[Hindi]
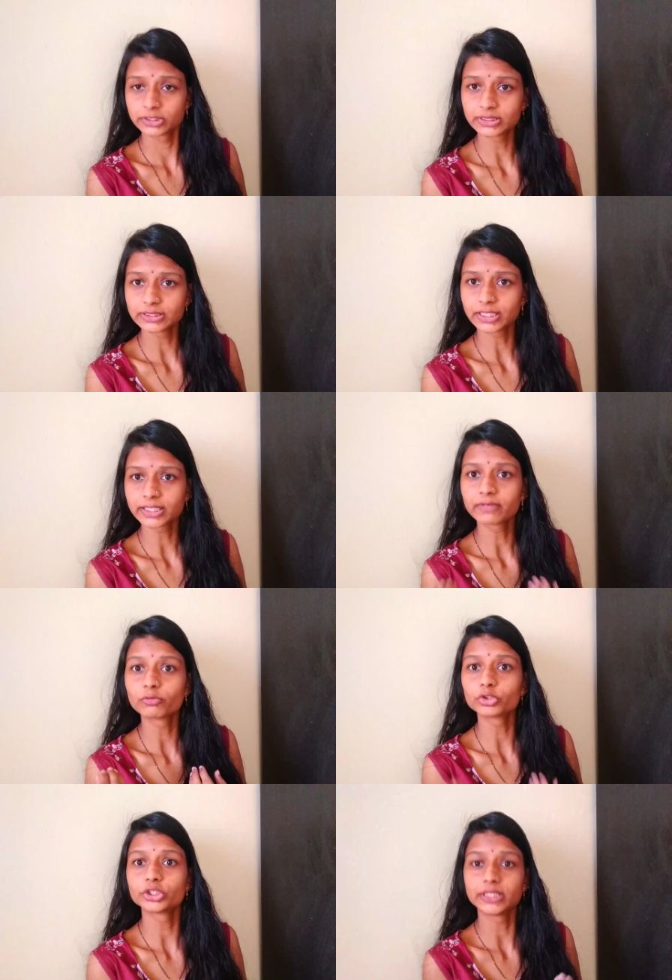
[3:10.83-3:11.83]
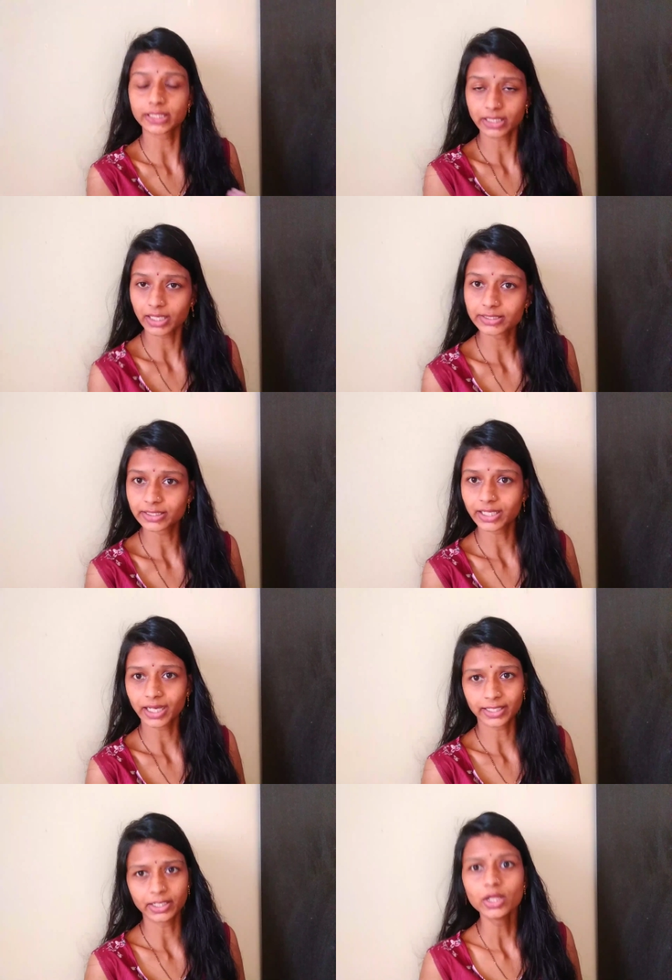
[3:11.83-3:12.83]
जिंदगी वो जीने का
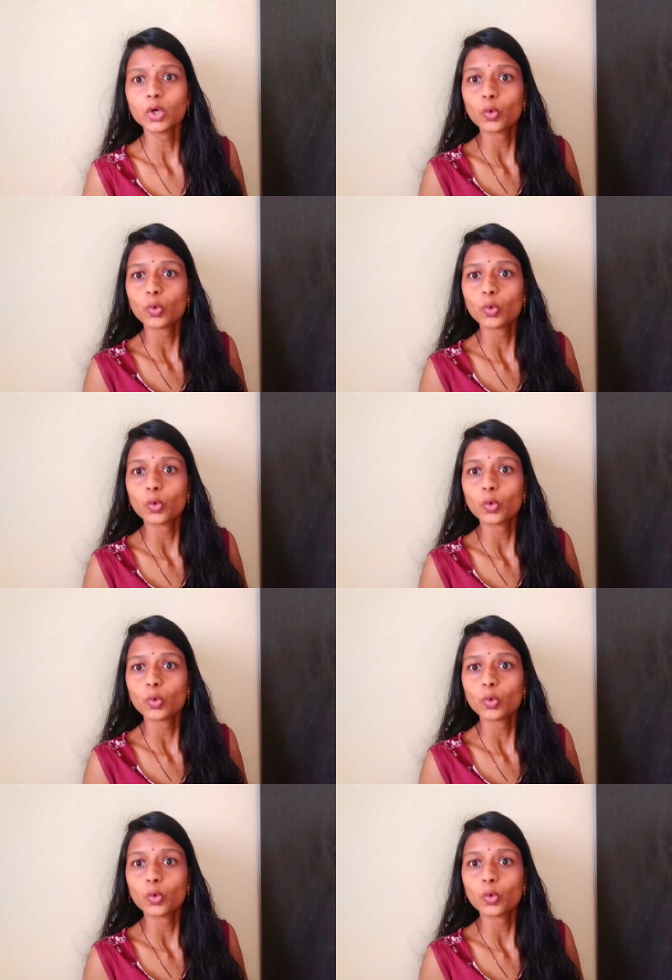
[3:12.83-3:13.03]
अधिकार है